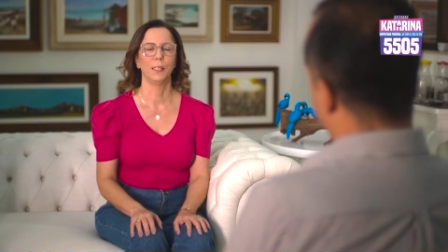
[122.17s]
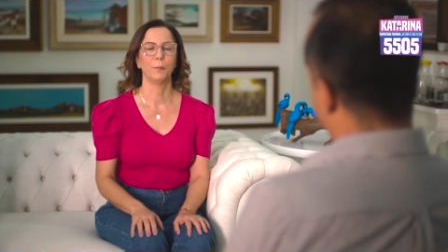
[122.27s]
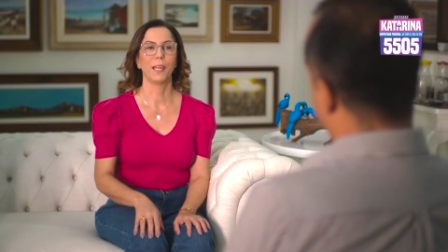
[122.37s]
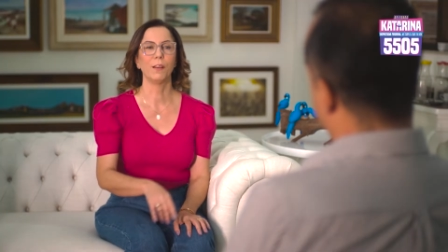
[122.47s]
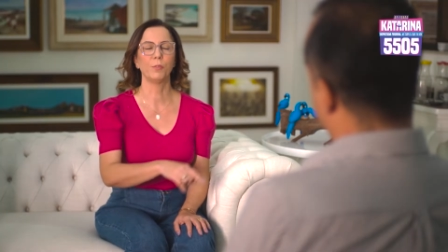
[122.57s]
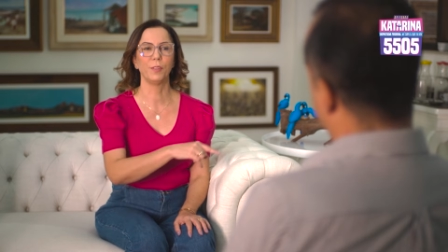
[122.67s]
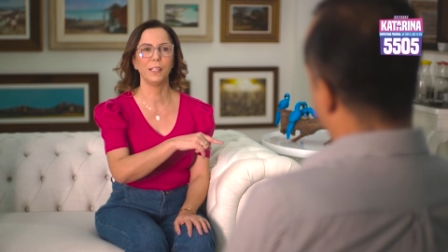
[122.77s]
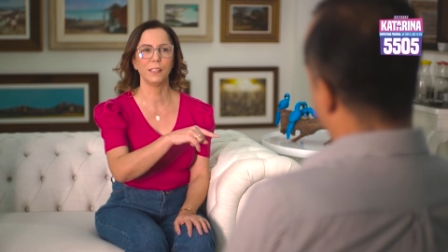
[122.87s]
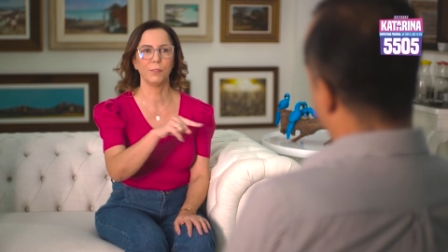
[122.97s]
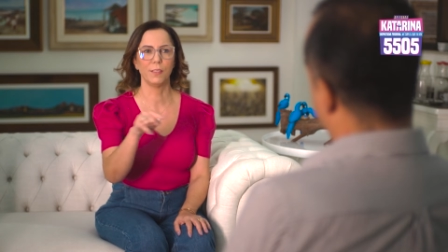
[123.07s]
Porque a
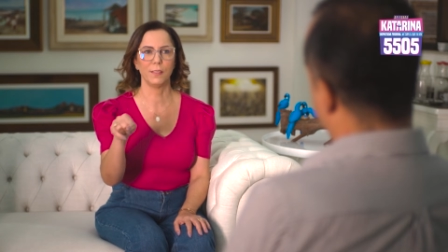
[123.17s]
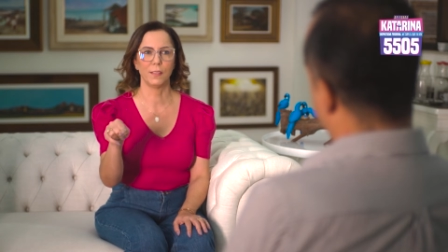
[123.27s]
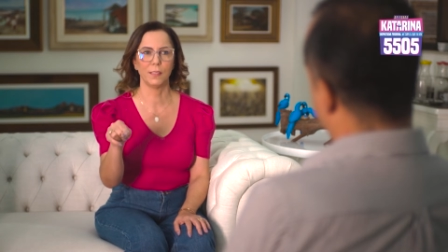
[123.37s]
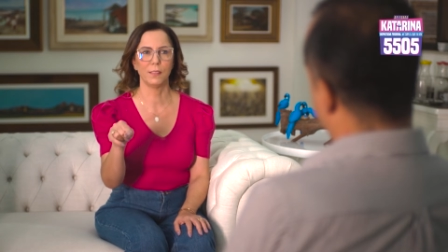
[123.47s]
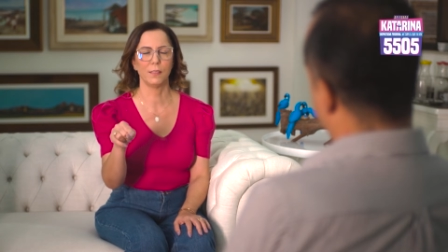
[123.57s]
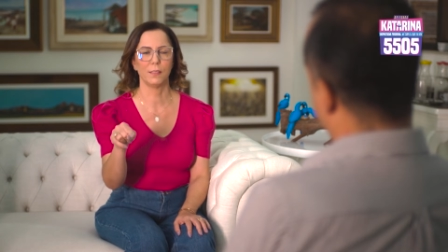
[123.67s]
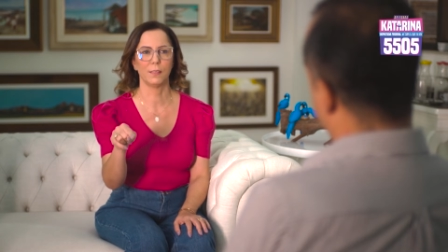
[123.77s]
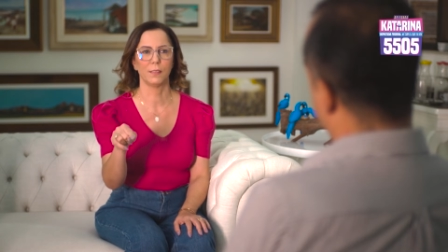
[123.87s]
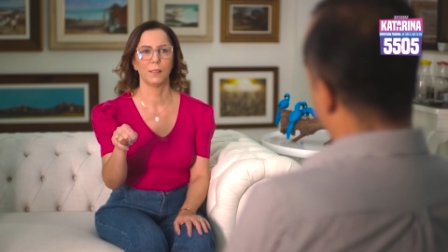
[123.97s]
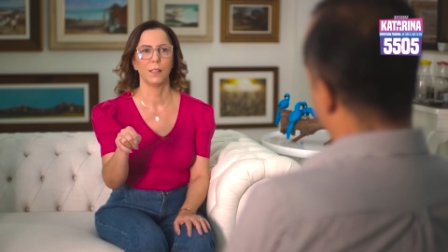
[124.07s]
fila de
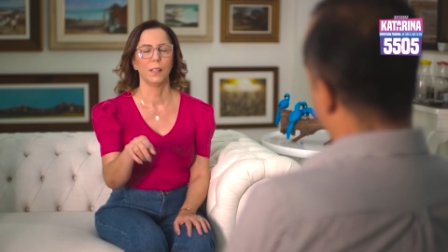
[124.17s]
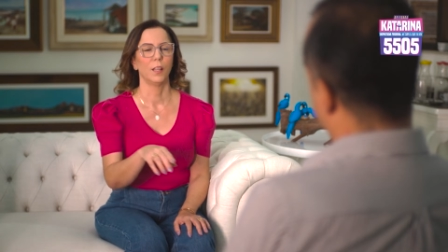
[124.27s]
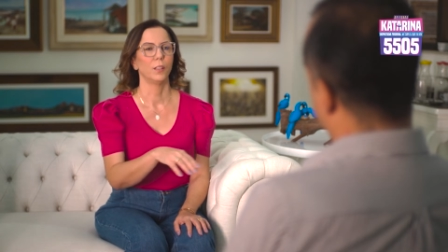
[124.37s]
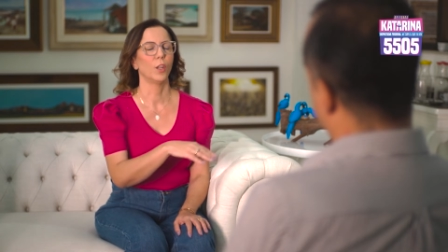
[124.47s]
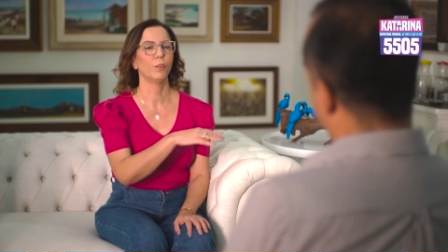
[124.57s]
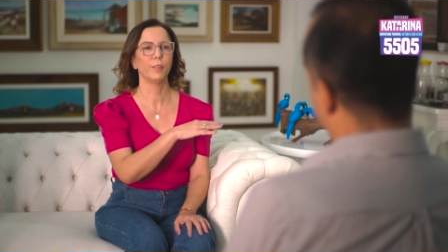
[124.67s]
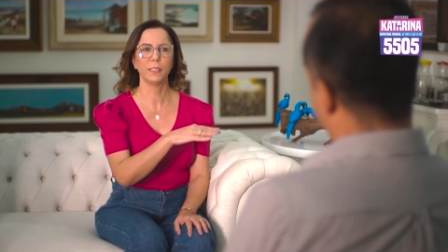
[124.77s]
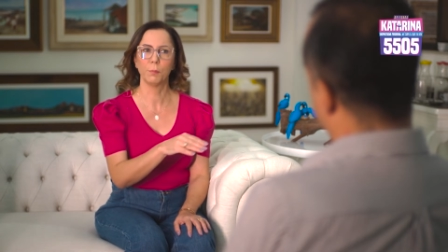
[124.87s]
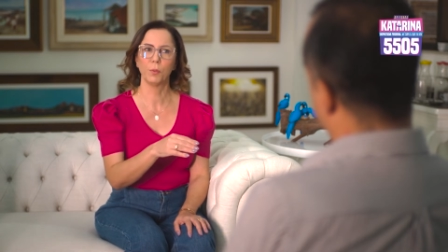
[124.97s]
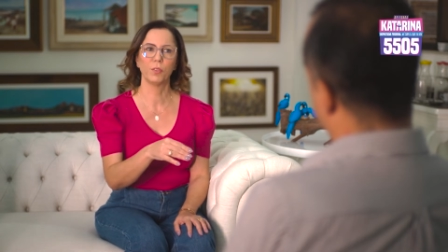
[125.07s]
visitantes,
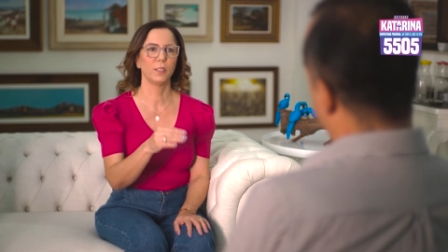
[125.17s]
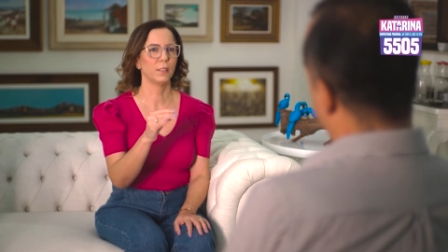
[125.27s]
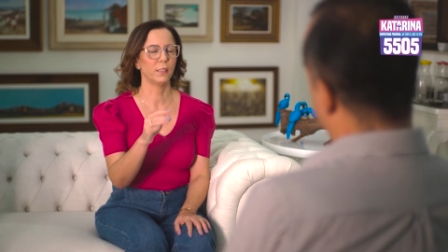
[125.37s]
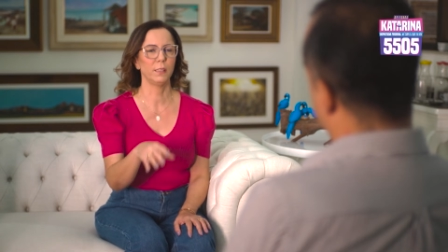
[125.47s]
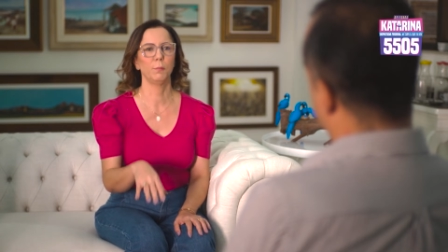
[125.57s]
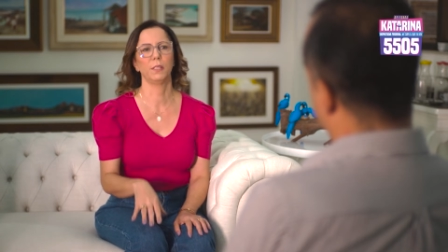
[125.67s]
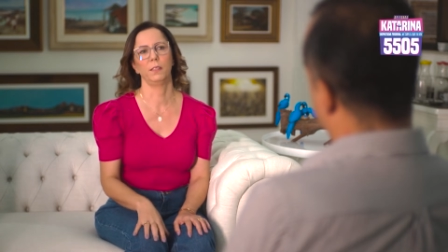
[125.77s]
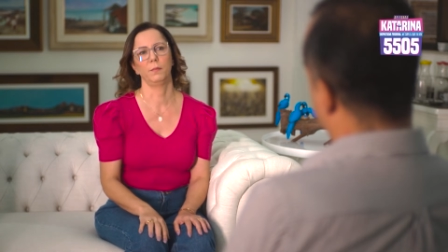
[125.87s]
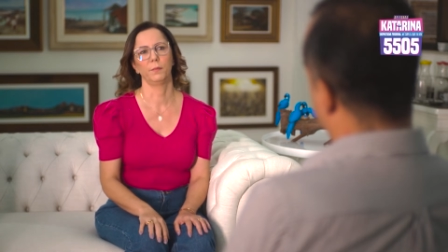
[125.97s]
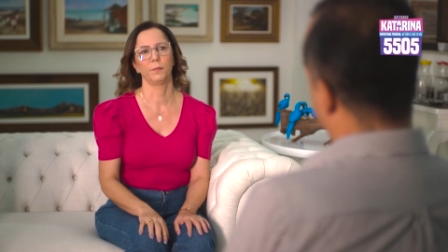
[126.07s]
90% é de
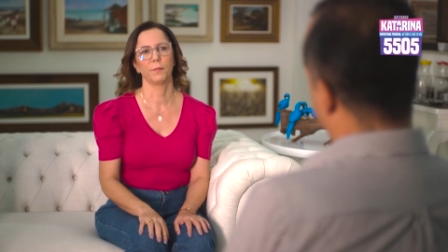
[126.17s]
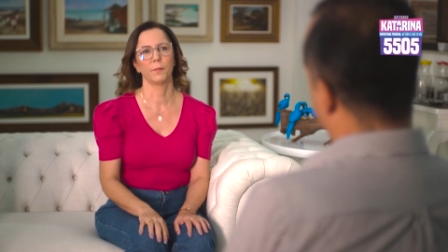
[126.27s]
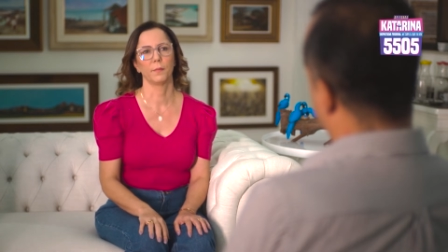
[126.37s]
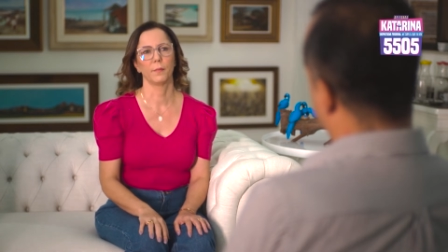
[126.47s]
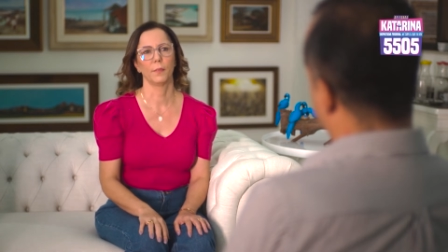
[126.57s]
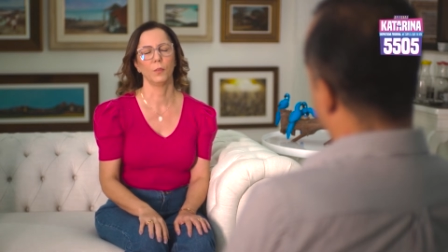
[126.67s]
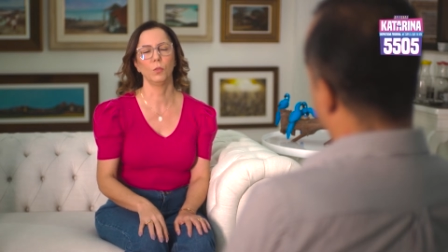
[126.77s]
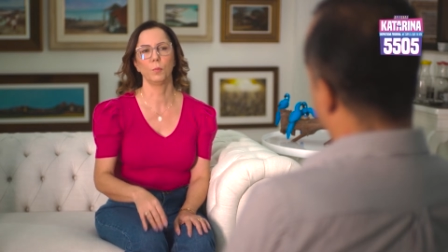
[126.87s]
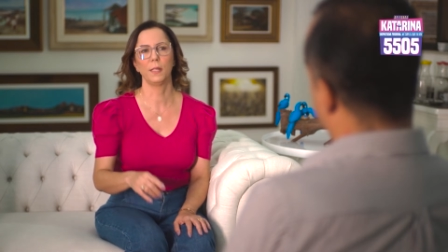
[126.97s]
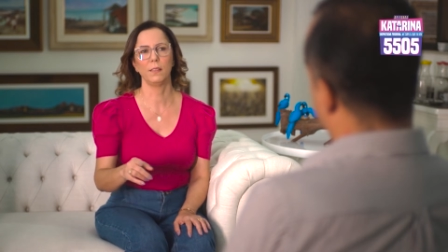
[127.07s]
mãe.
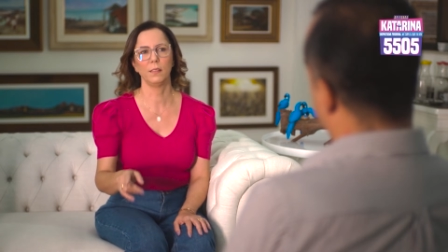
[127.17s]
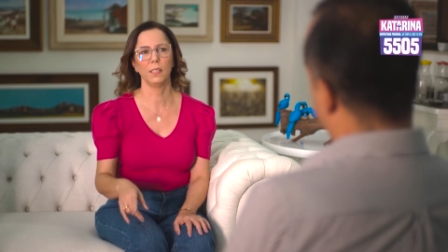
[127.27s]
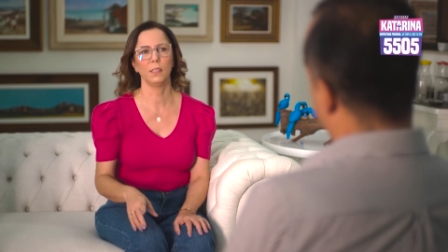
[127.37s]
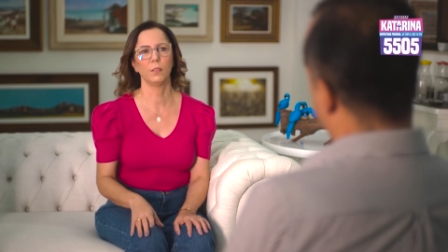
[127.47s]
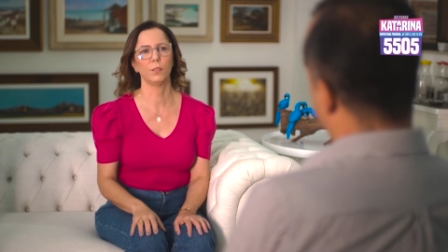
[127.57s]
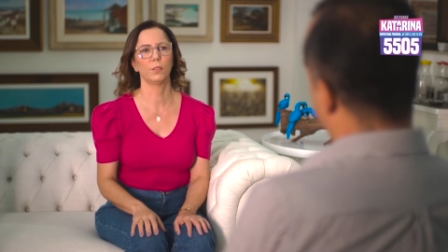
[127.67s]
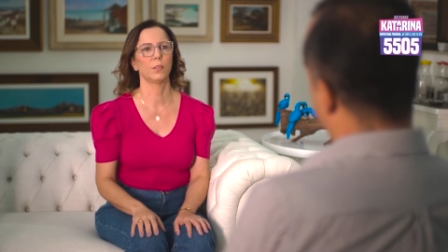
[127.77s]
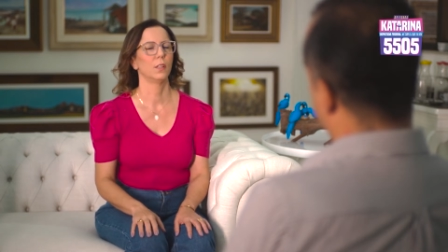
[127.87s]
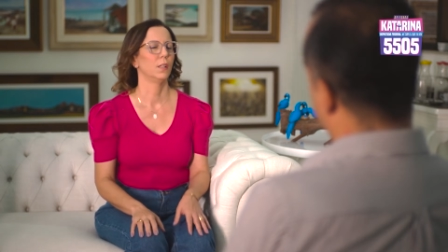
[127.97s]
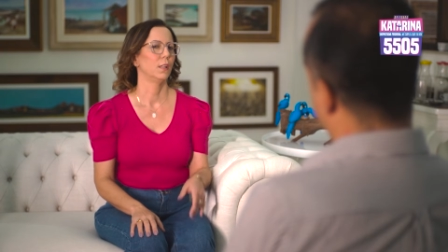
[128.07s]
Dos
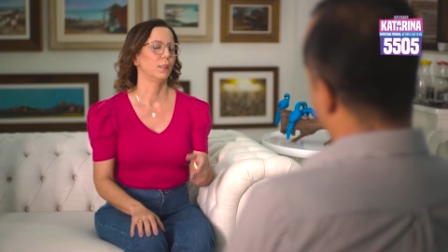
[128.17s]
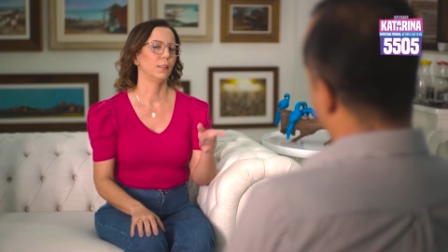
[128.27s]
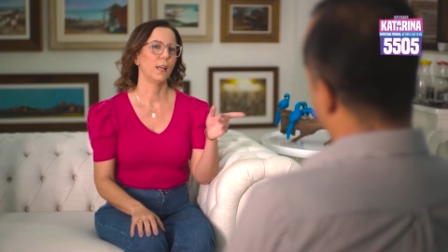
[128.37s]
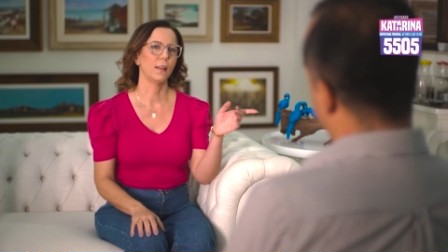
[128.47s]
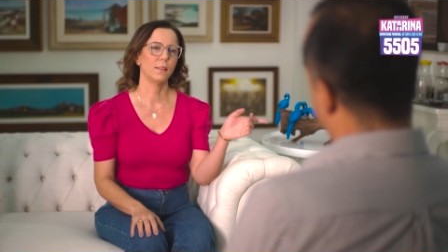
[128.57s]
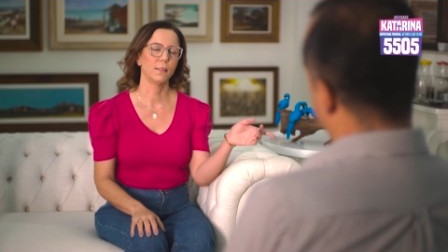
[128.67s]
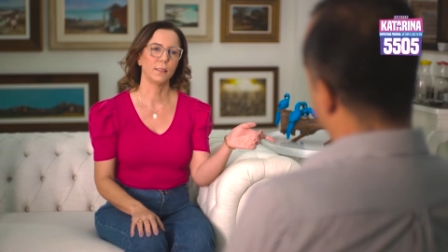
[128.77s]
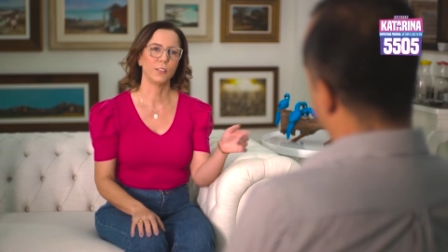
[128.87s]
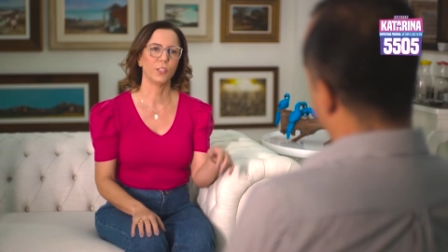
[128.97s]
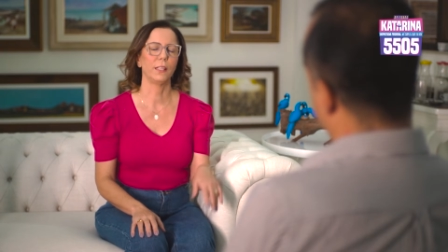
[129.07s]
presídios, nas,
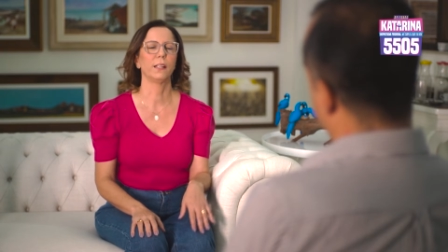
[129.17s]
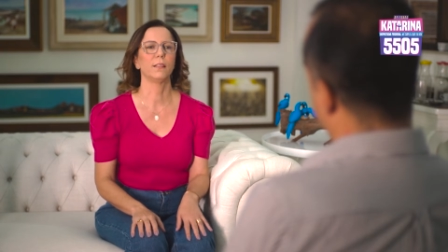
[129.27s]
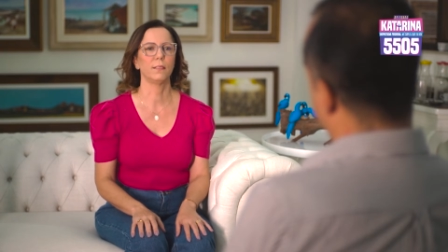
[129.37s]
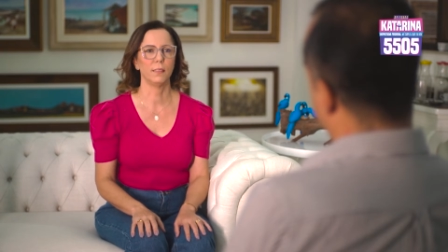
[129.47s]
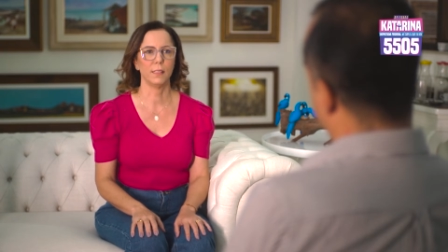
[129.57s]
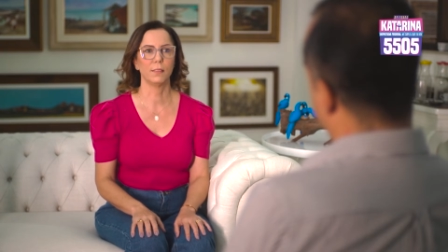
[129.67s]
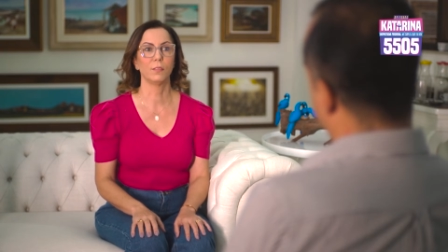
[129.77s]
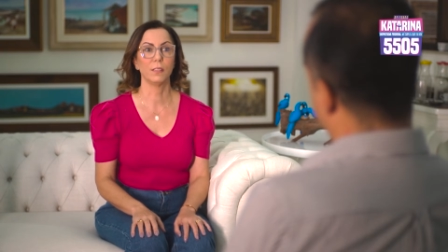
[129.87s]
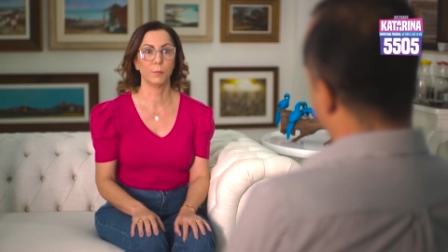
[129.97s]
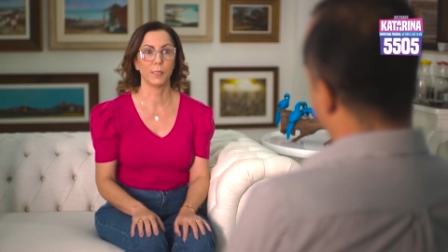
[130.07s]
nas delegacias,
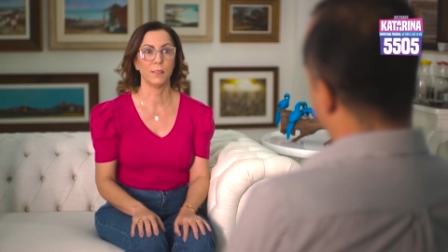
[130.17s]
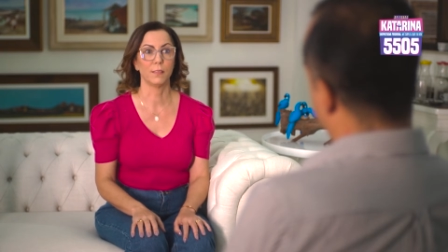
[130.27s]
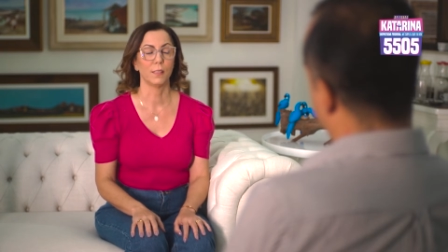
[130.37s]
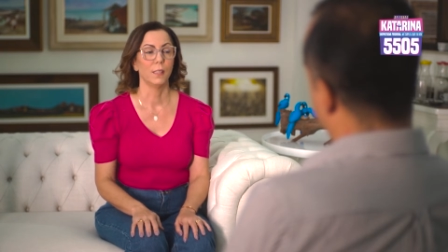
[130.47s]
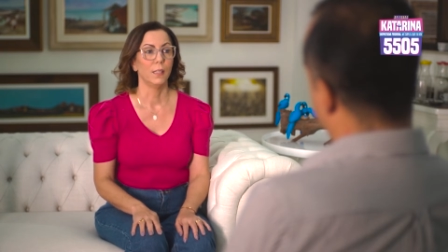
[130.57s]
são as mães.